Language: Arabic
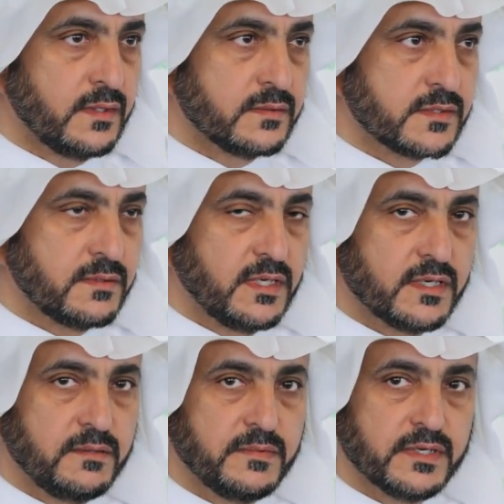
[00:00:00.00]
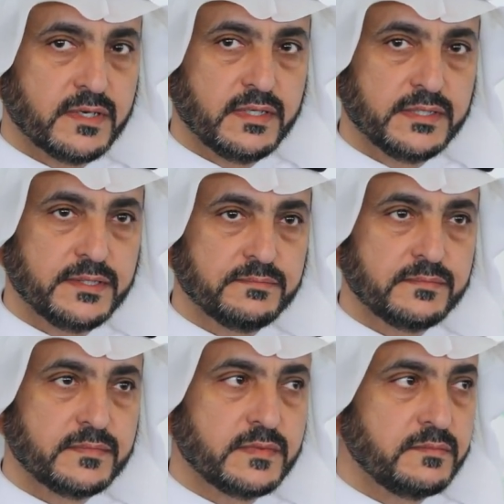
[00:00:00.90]
بسم الله الرحمن الرحيم
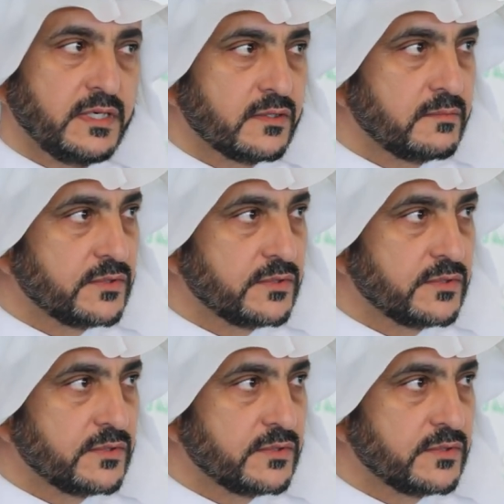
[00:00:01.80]
معكم